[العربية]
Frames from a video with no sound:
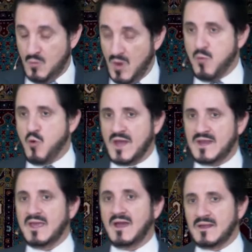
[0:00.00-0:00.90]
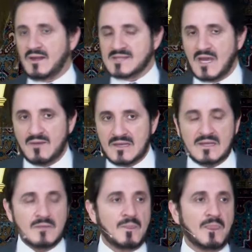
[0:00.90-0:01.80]
وأبوه كان اي على رأس
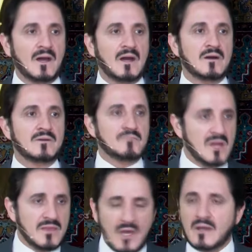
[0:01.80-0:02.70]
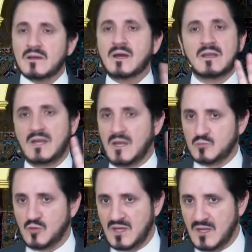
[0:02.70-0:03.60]
عمله آه، ماذا قال
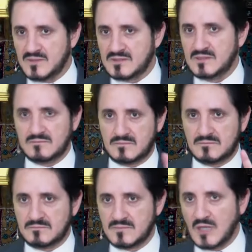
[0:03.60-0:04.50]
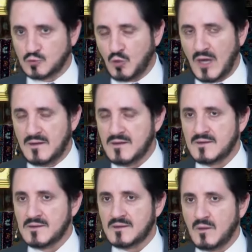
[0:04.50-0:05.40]
الحمد لله أبتي لا ترع
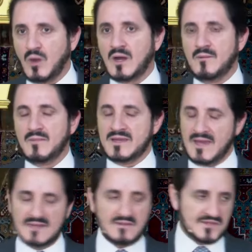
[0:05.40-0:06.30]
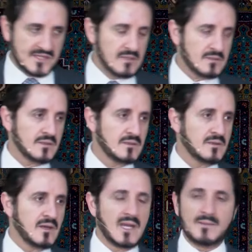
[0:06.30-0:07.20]
وقع معي حادث سير
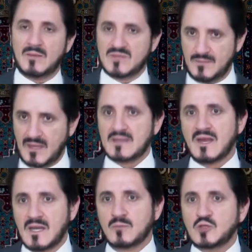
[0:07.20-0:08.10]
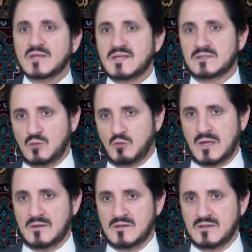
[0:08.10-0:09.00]
أنا بحمد الله بخير لكن لابد أن تأتي هنا
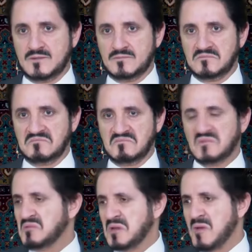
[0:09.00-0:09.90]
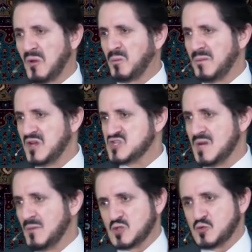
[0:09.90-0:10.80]
وإكمال ربما
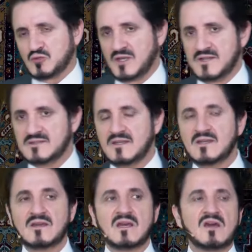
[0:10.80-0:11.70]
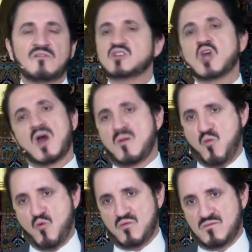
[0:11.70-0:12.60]
أشياء مع الشرطة الندري فجاء أبوه